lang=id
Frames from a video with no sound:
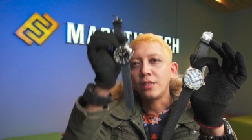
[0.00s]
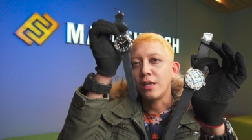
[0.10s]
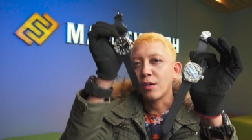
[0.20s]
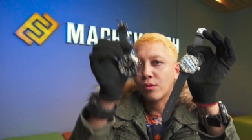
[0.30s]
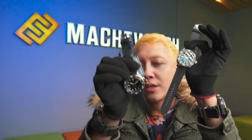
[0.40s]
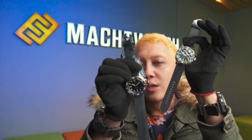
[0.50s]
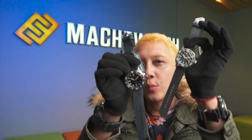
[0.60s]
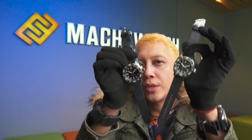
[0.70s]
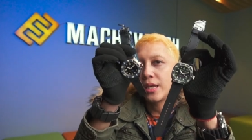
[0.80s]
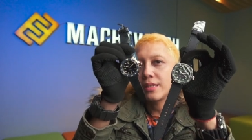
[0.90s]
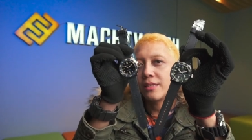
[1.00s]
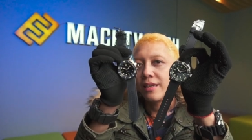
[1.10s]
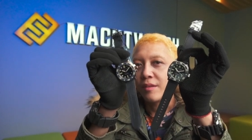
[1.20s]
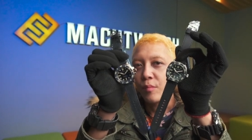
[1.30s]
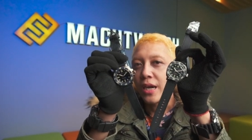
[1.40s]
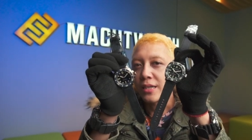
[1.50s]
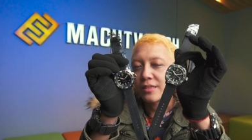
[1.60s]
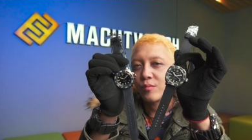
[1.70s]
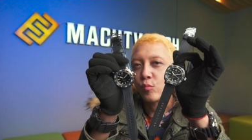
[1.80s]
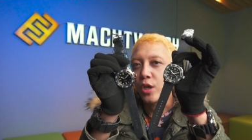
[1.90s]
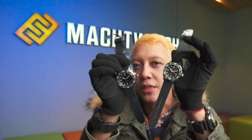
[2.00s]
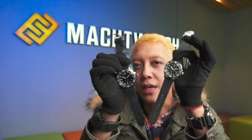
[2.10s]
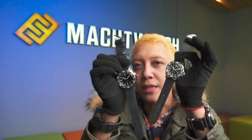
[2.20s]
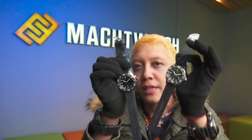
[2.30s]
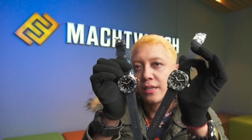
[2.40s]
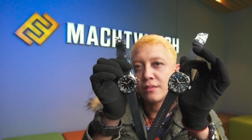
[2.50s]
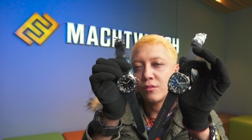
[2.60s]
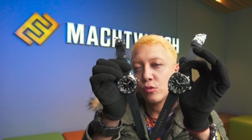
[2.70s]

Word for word: Ini aku rekomendasiin banget buat kalian,